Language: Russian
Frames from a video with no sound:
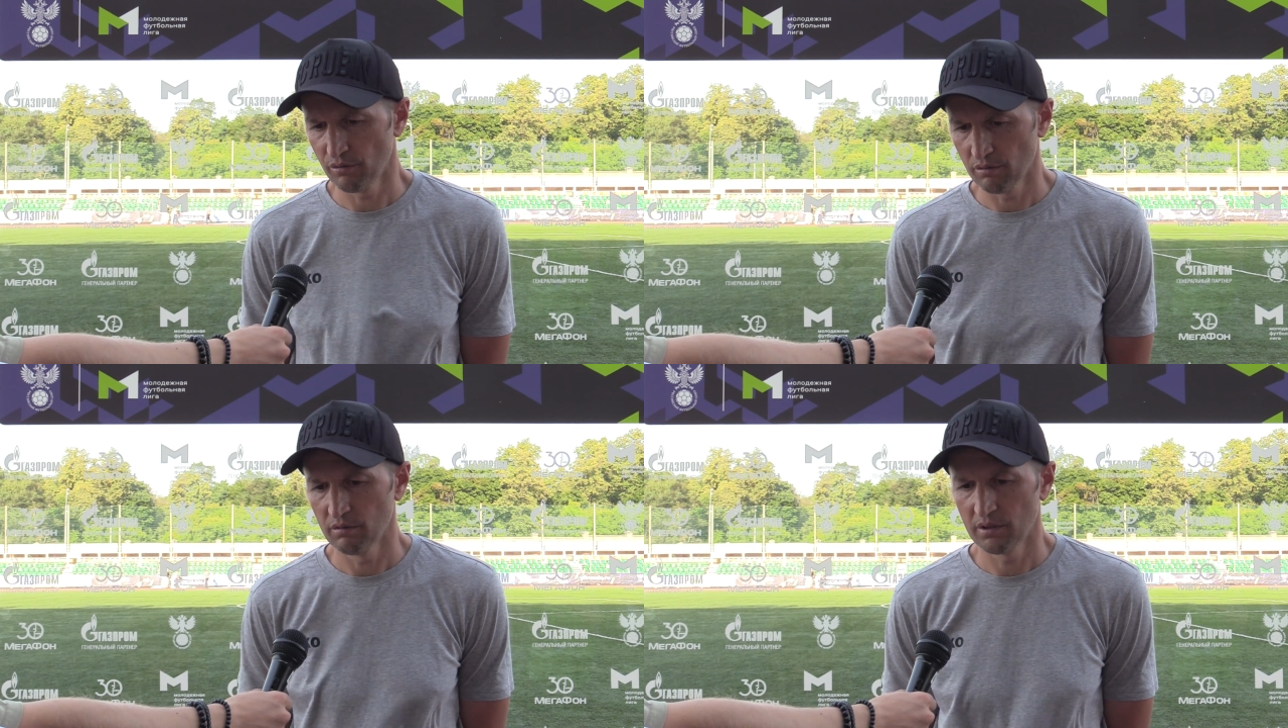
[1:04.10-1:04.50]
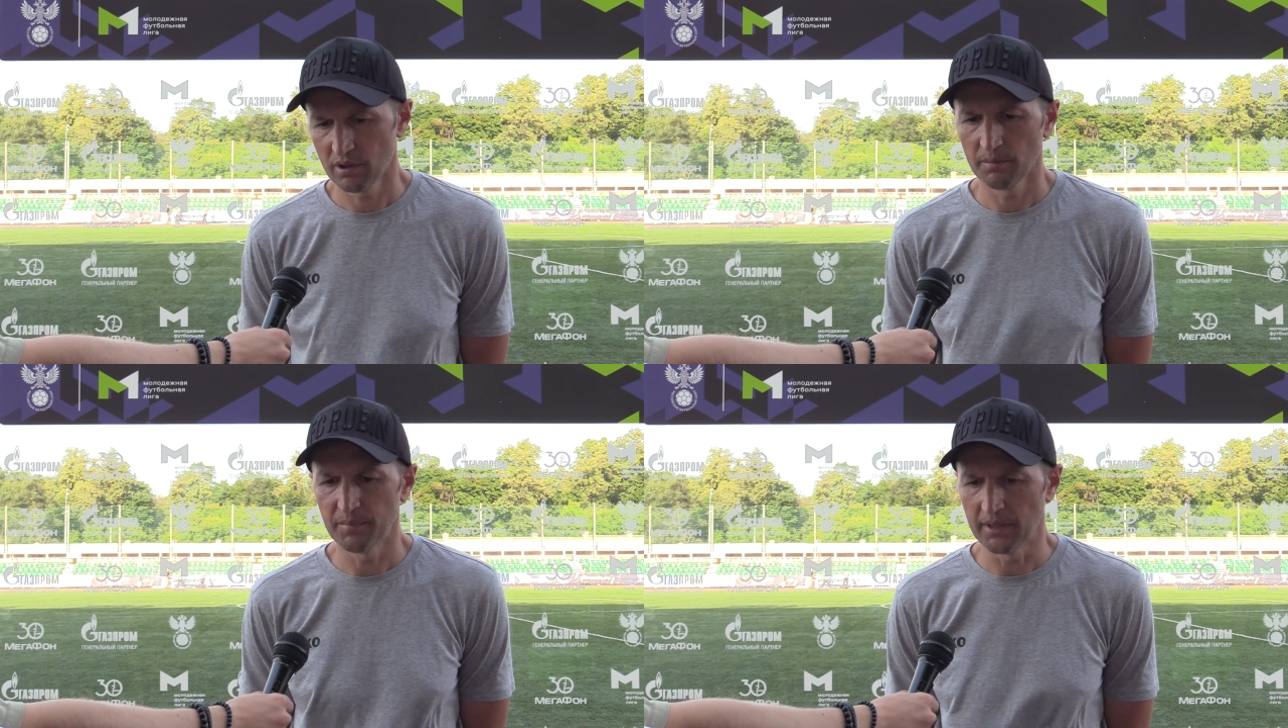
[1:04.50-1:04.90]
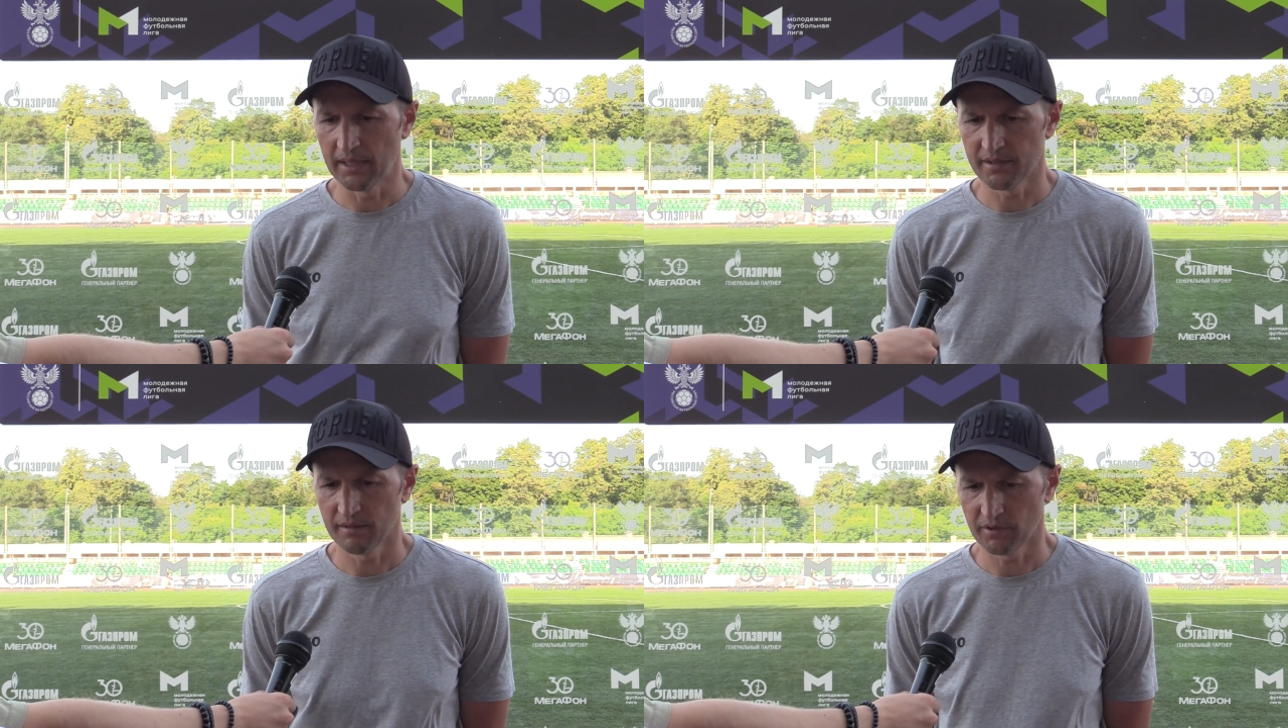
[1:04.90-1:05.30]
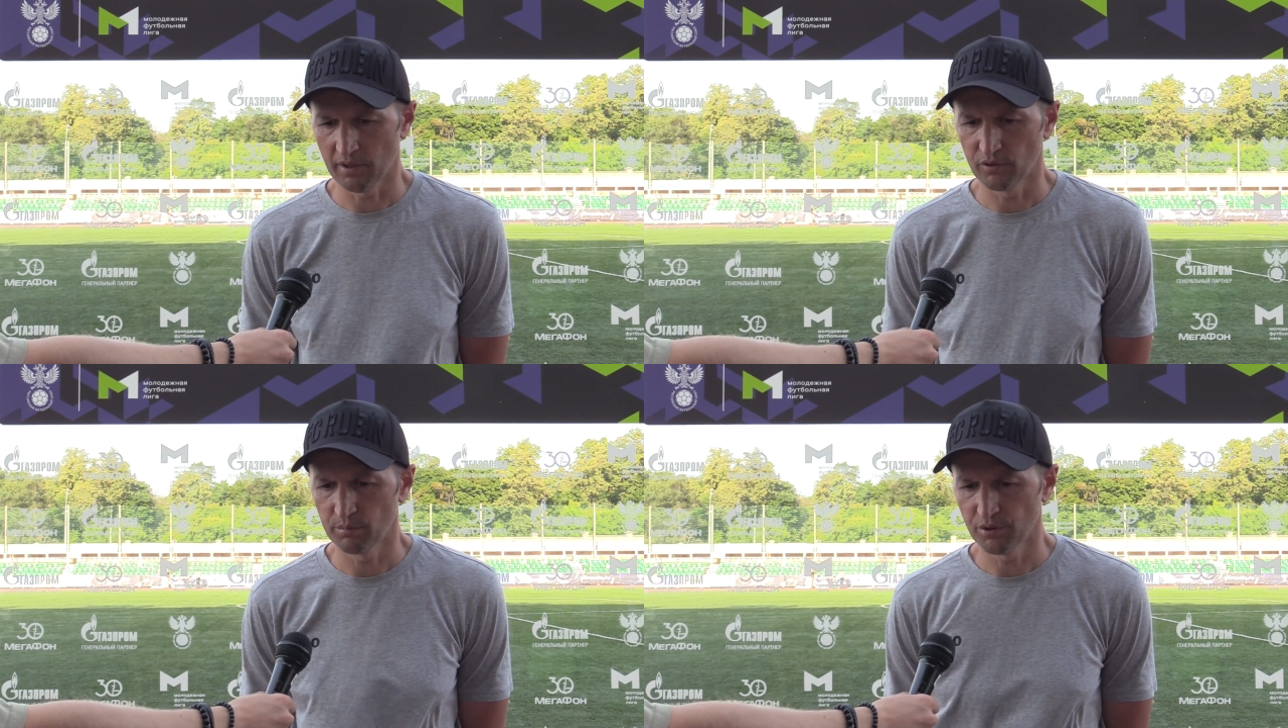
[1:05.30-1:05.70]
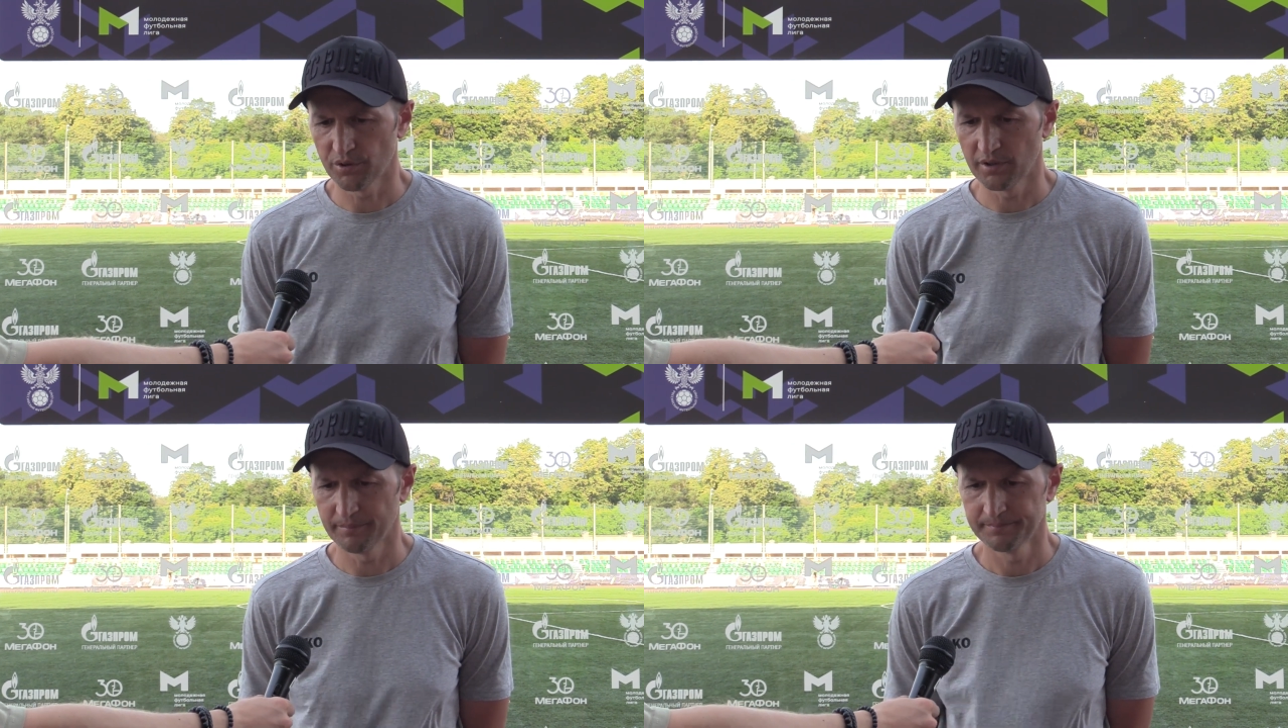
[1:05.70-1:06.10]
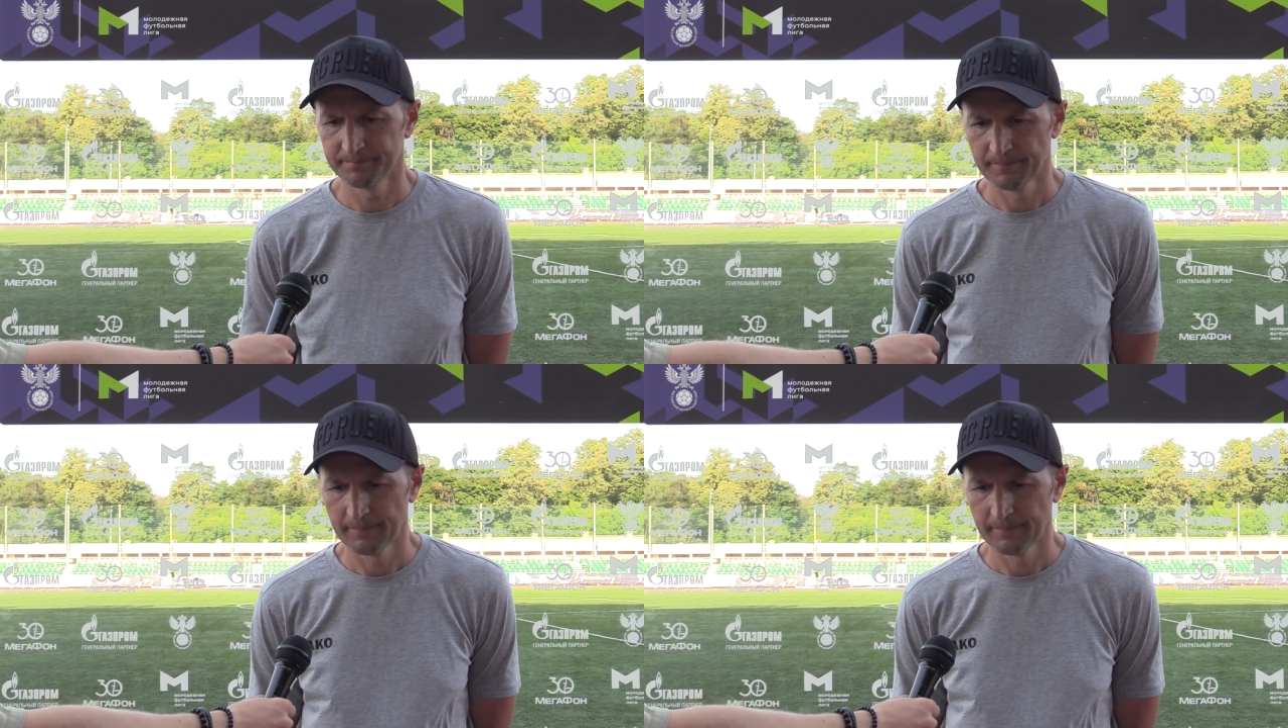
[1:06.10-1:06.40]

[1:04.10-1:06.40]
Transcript: у нее, это пенальти в штрафной площади.